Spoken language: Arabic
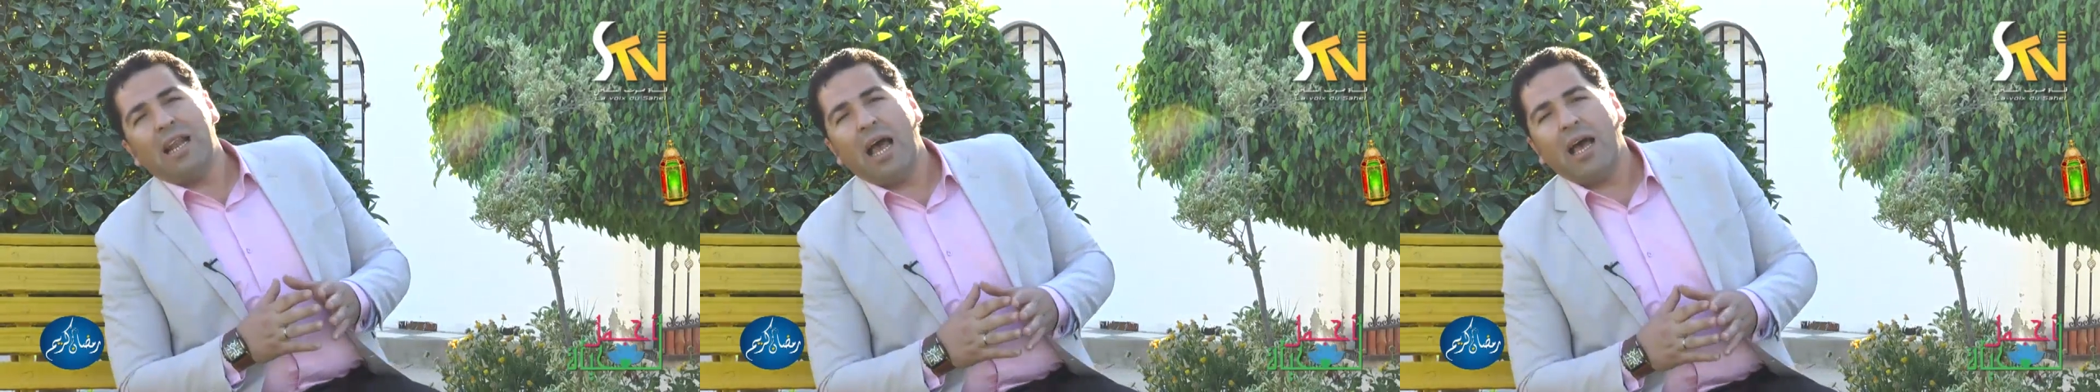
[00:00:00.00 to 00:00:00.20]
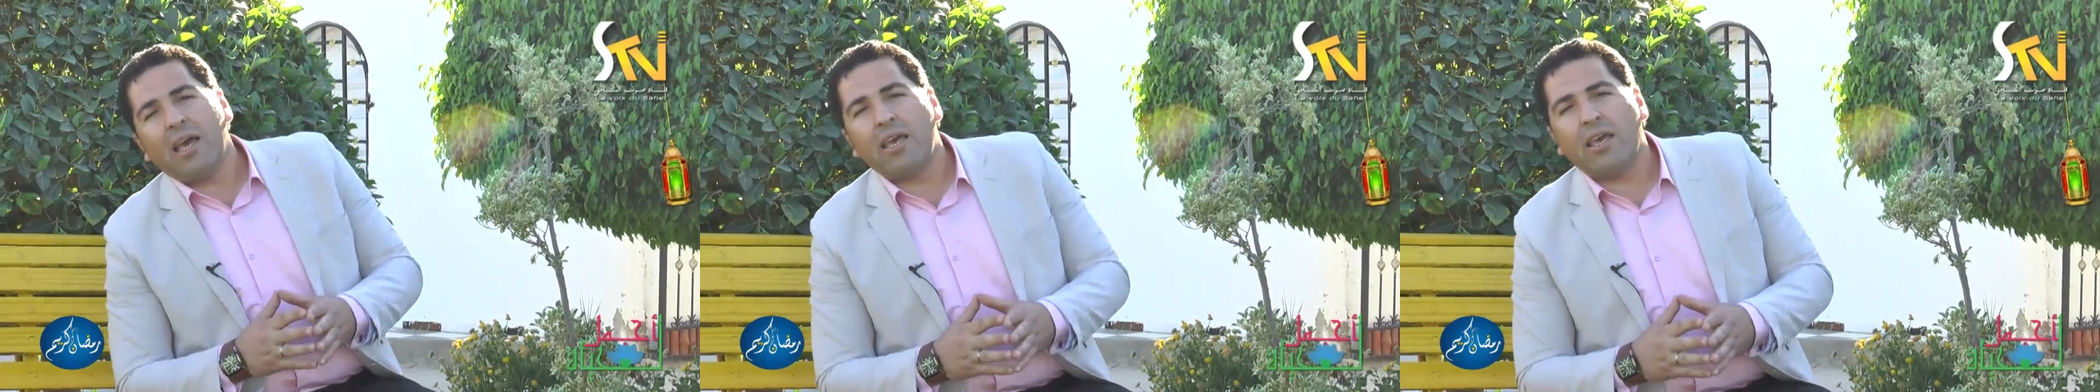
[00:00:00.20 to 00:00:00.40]

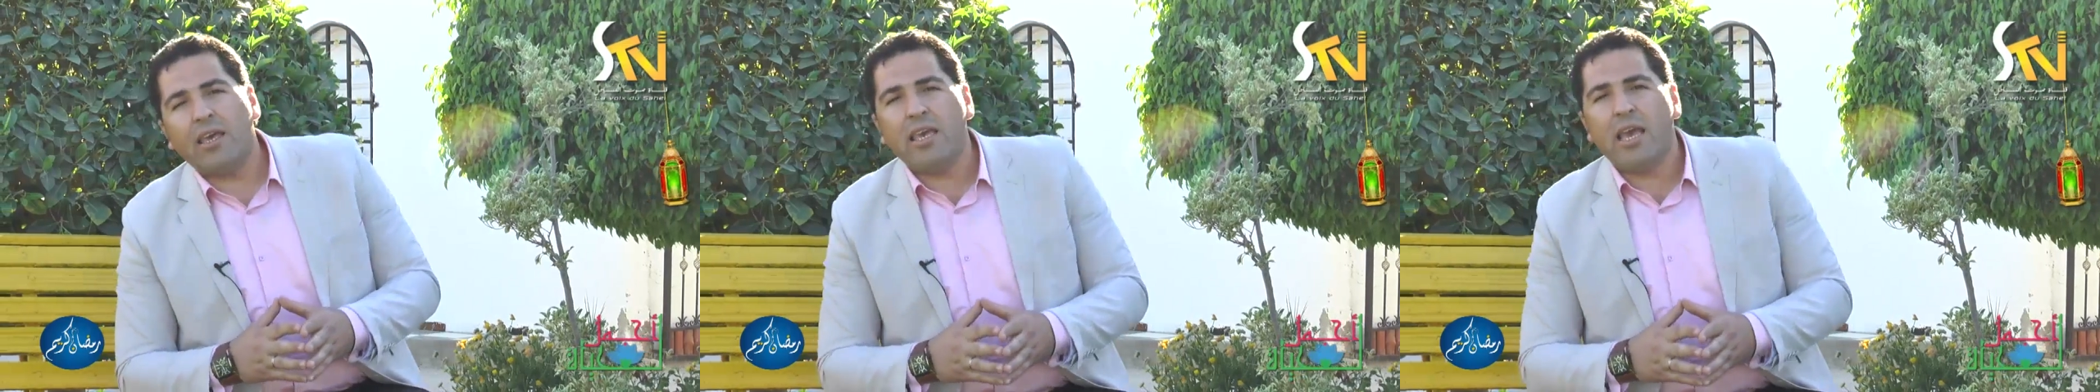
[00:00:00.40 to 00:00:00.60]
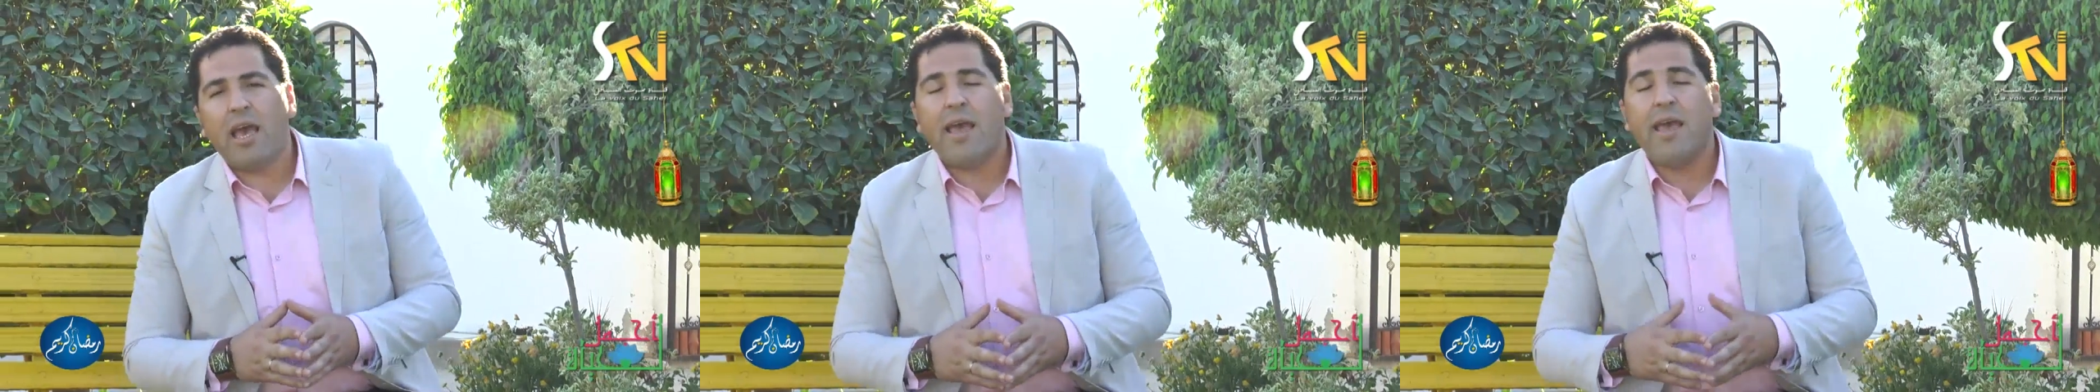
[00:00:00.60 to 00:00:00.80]

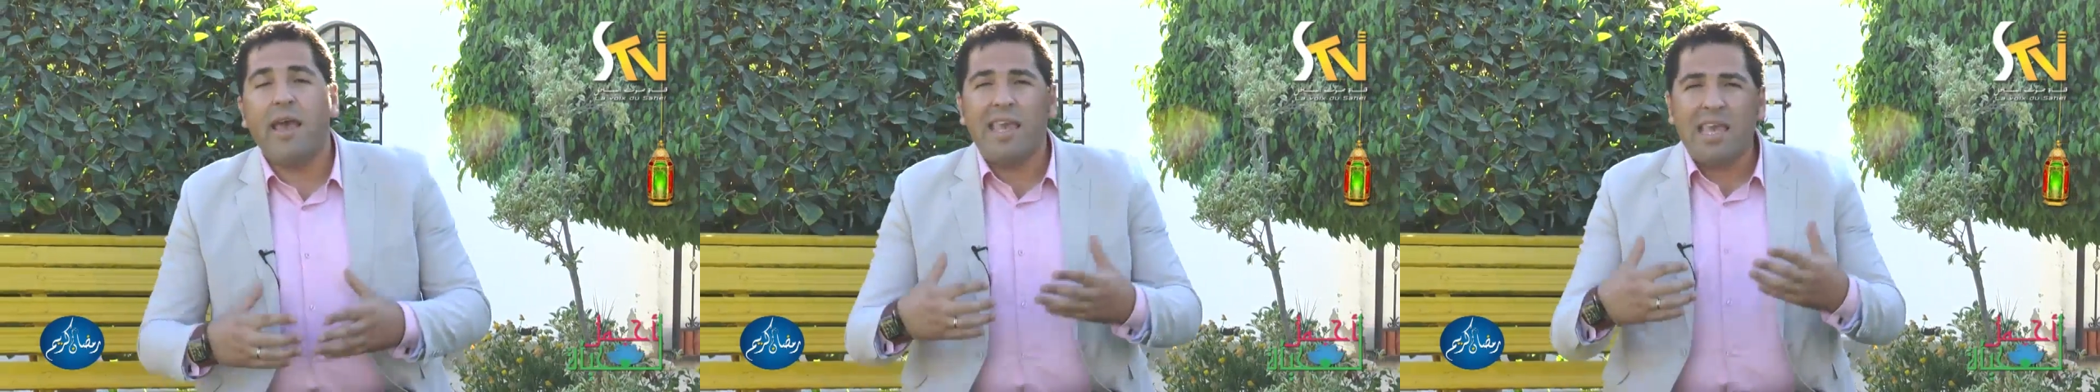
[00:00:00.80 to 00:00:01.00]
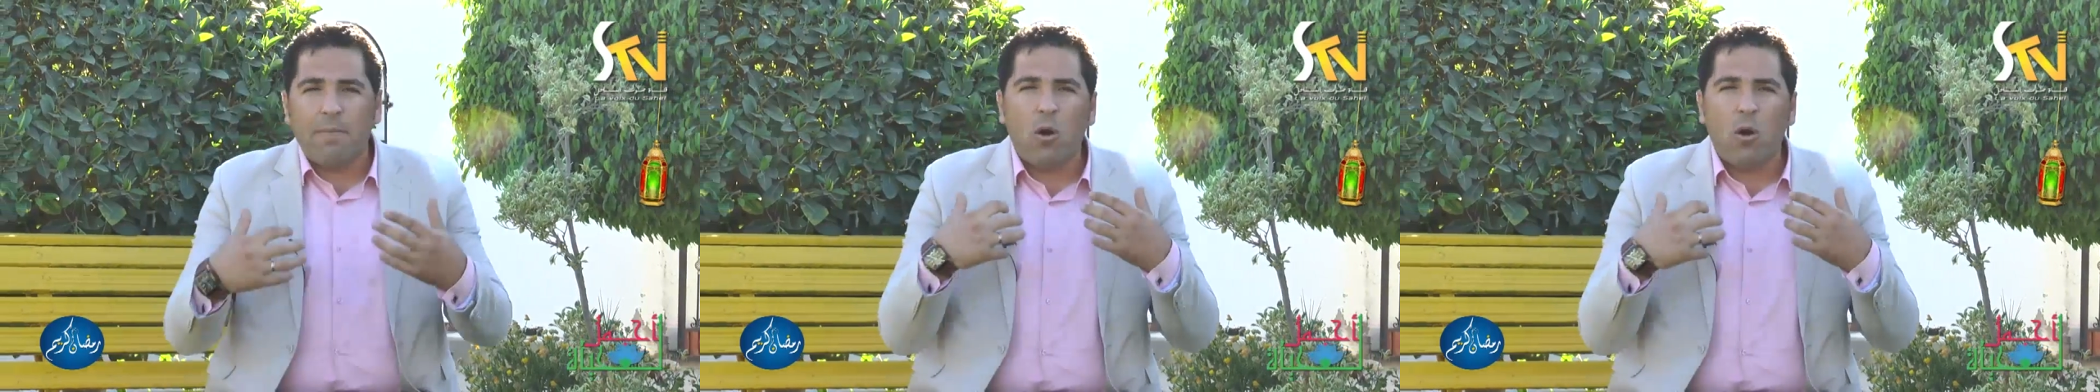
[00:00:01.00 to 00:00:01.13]
الحقيقية هي